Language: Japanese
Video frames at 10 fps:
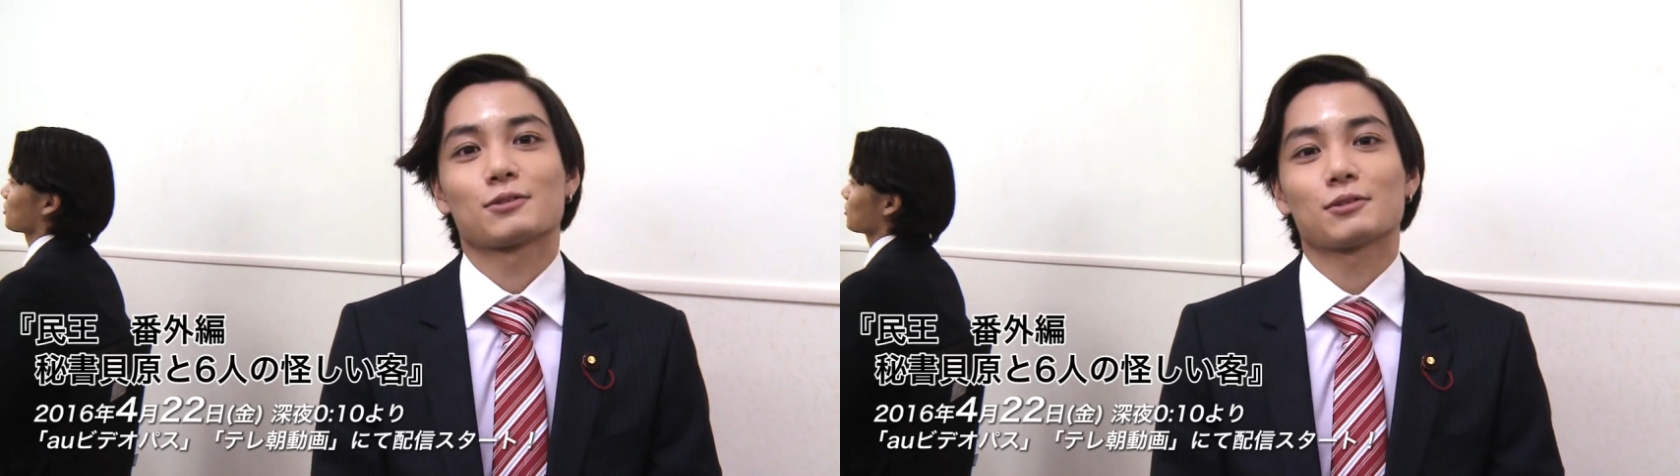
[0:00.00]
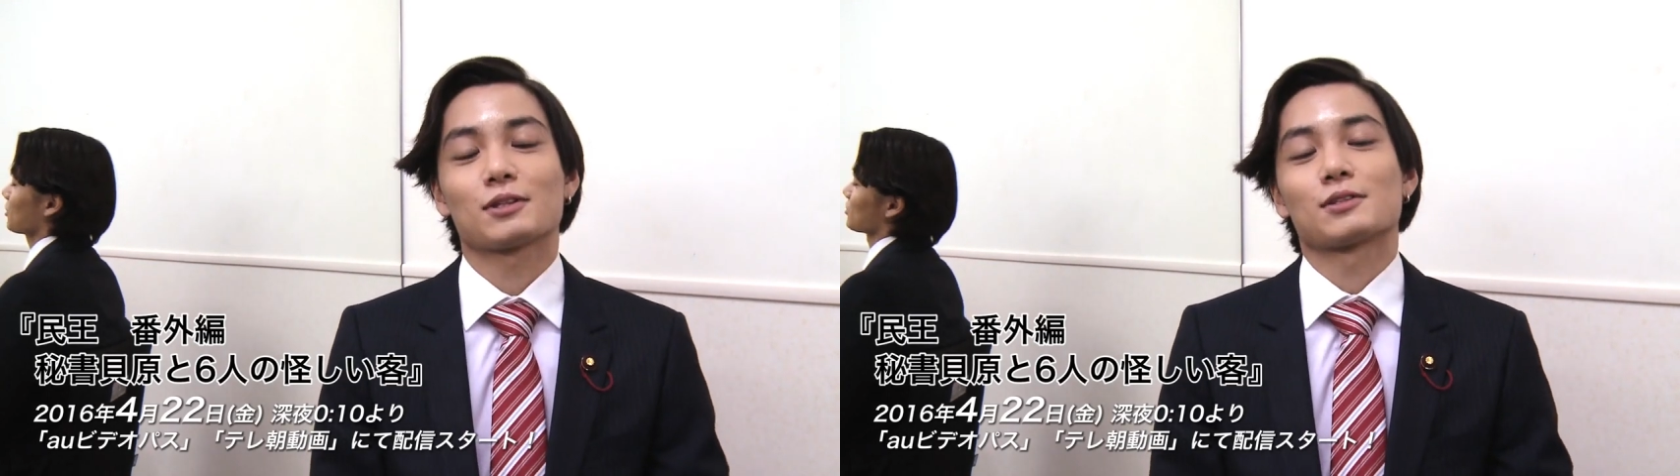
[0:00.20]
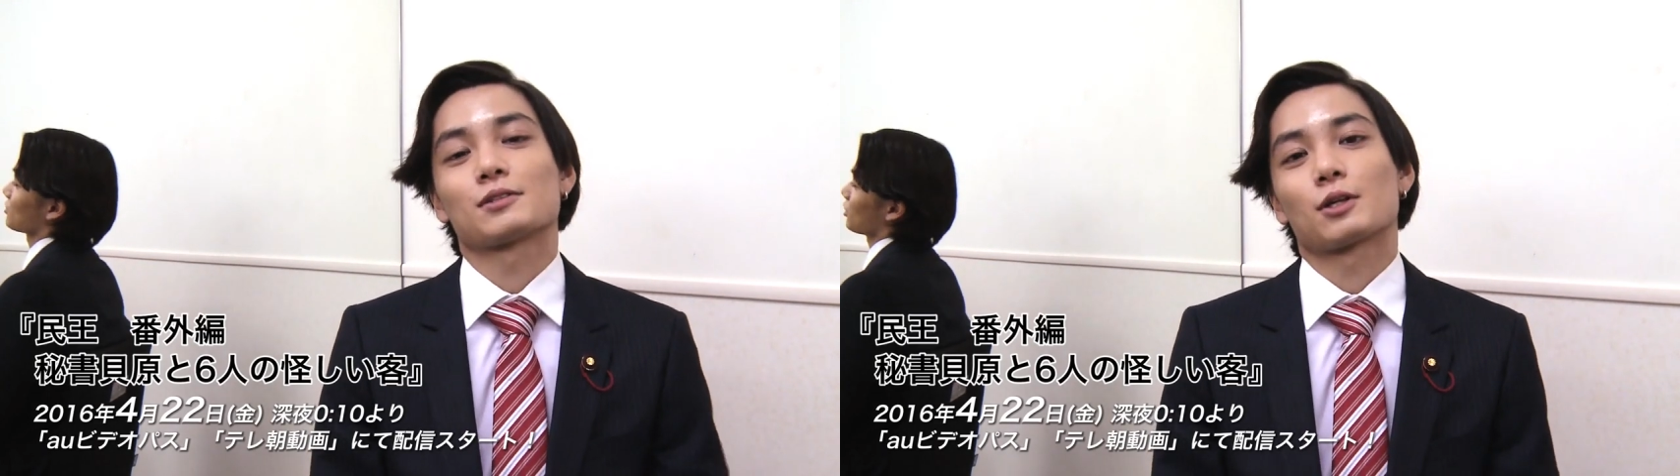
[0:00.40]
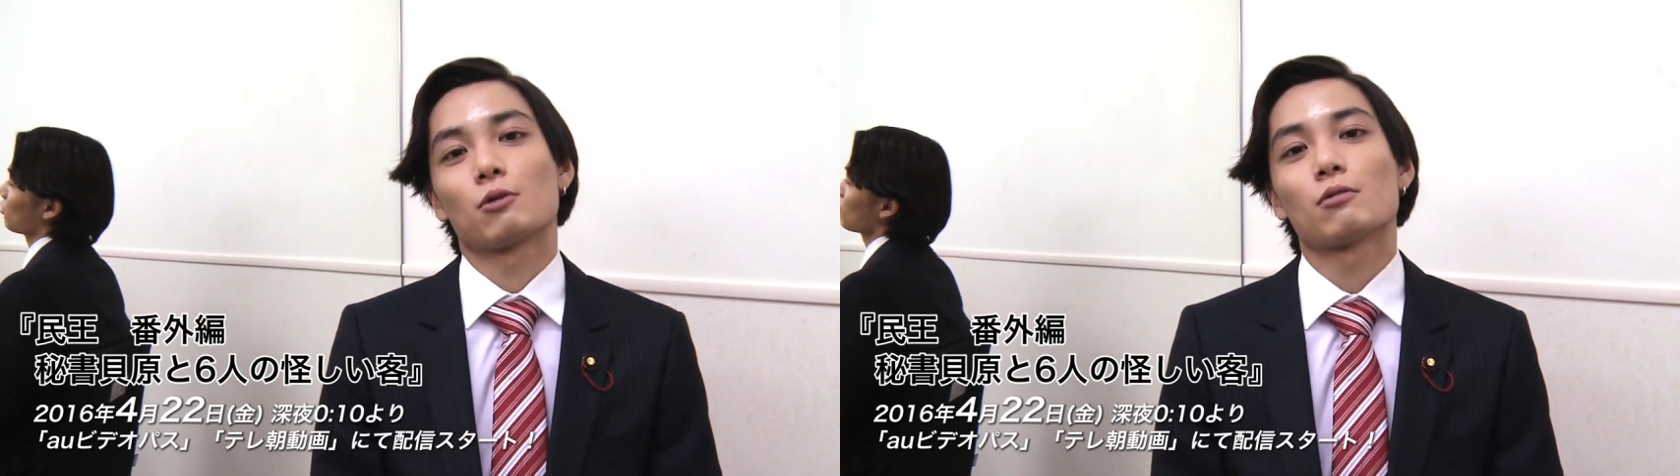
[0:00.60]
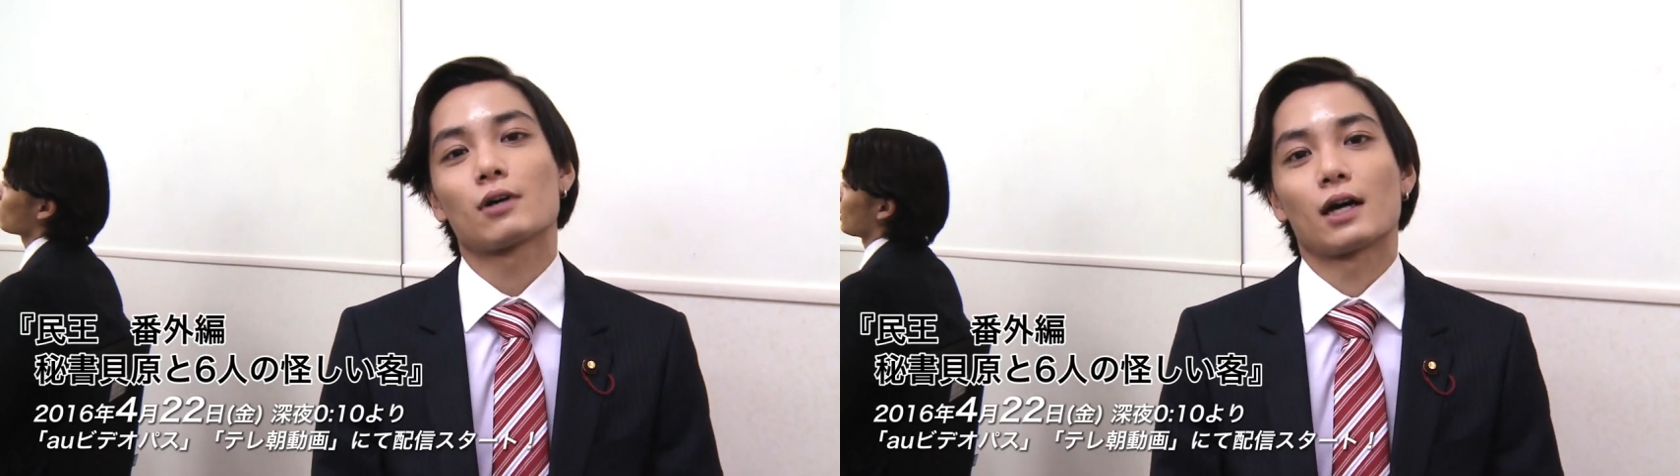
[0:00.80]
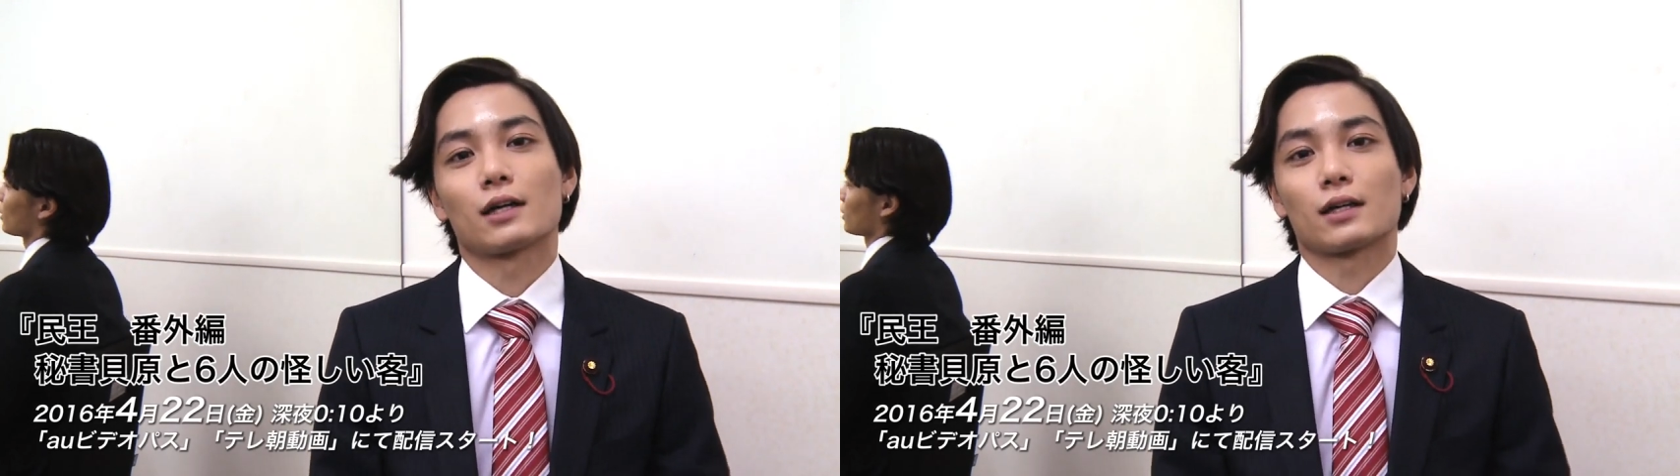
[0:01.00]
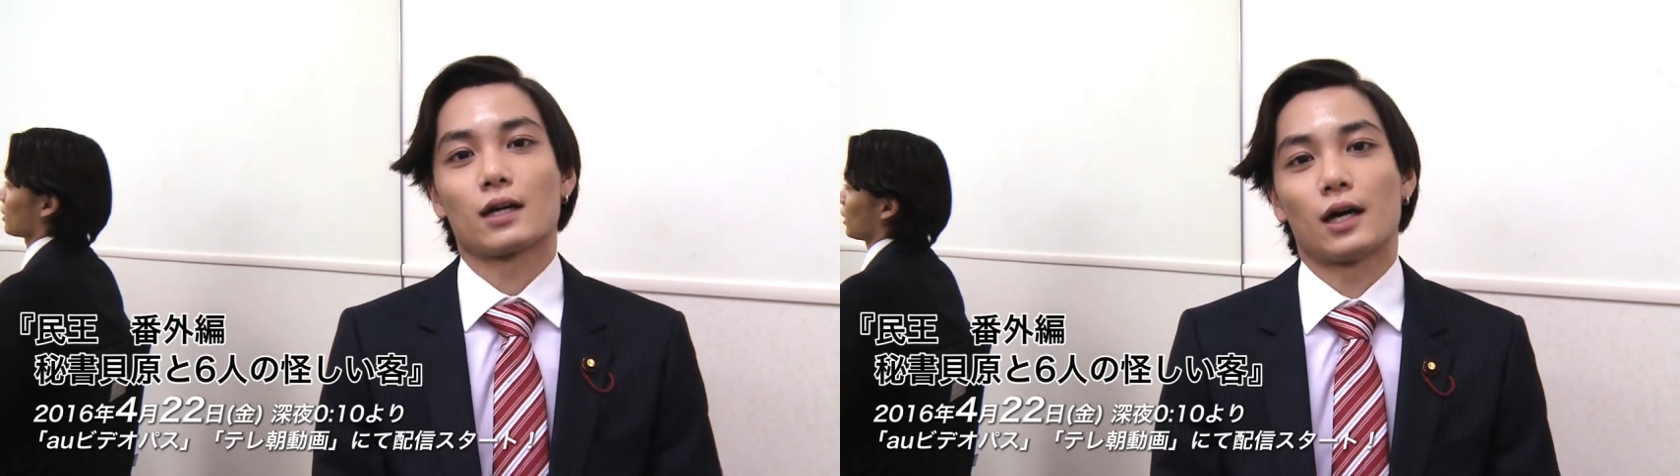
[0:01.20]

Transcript: それでですね今回